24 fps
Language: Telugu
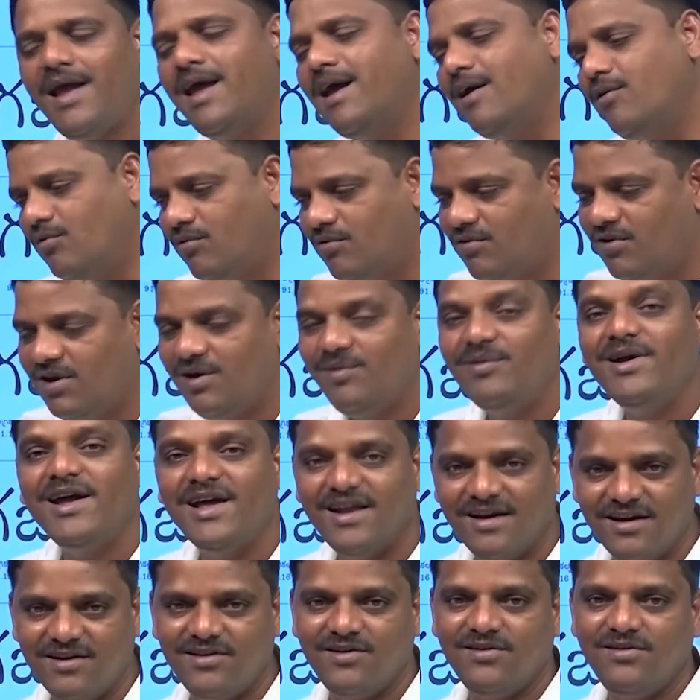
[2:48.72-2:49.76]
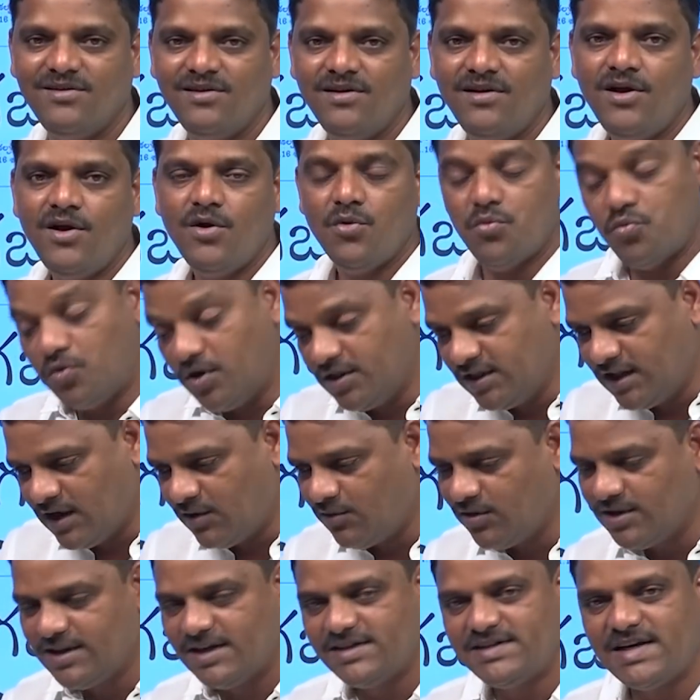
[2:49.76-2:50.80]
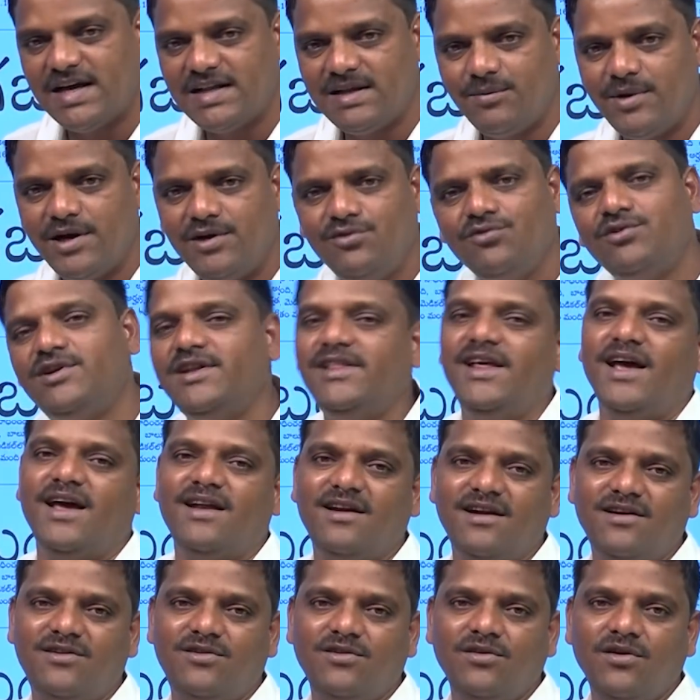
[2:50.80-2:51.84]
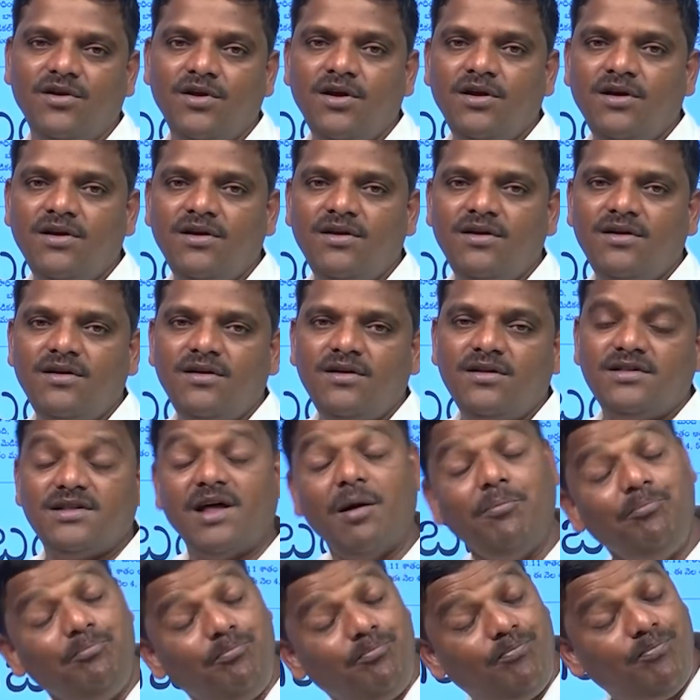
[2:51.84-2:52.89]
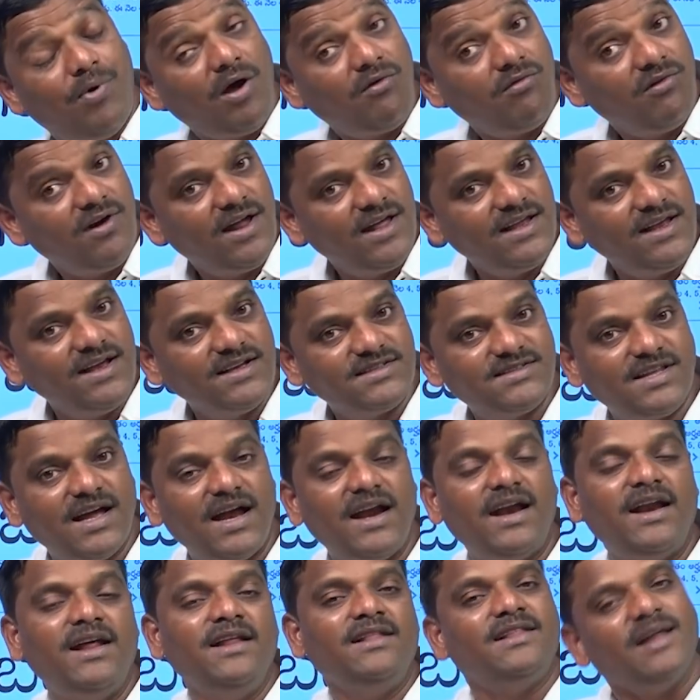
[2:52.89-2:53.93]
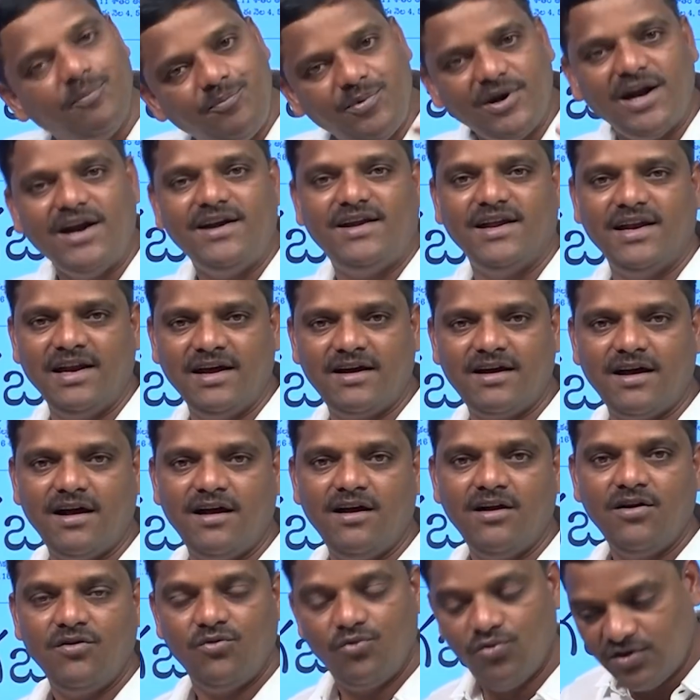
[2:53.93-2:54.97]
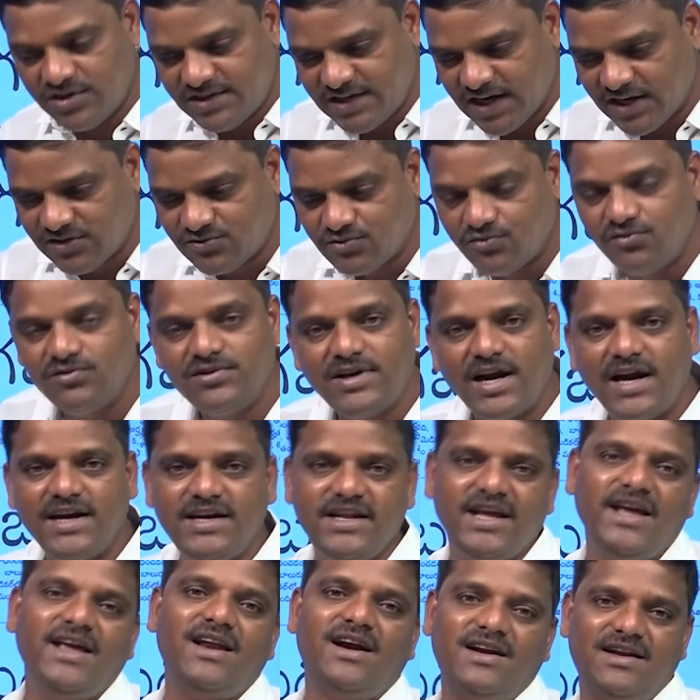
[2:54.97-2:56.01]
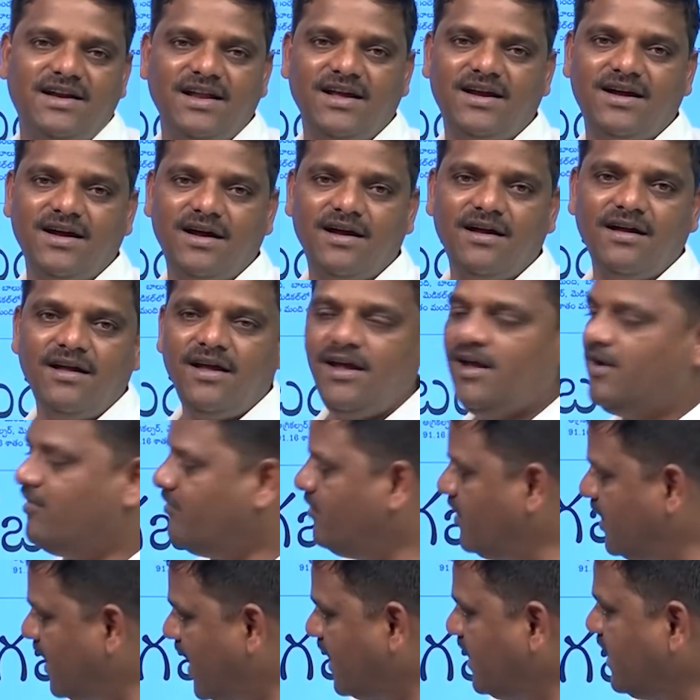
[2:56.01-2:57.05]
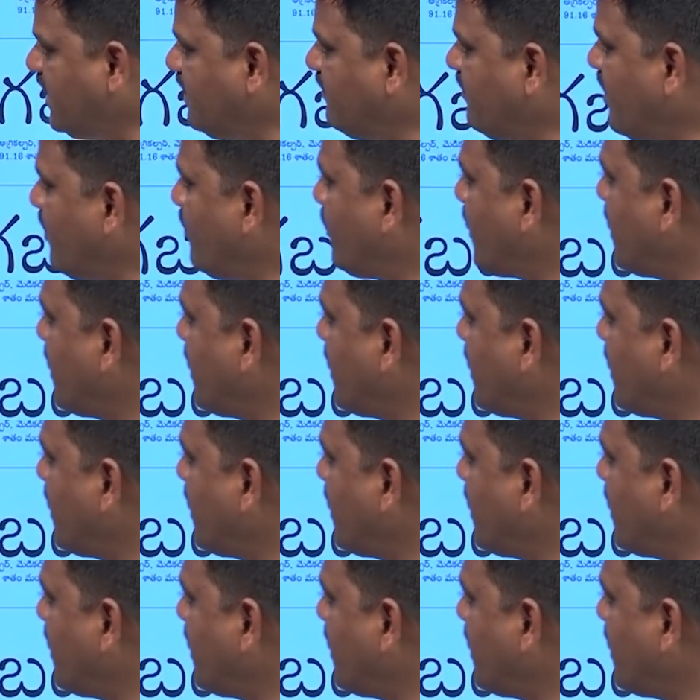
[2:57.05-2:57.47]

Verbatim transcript: ఏ ఊకోరిపోయి అన్నట్టు వందకు వంద శాతం అంటే ఉట్టిదే అన్నట్టు తప్పకుండా చేస్తా అంటే తప్పినట్టే లెక్క చేసుకుంటా అంటే అయినట్టు లెక్క వీని అన్ని గివే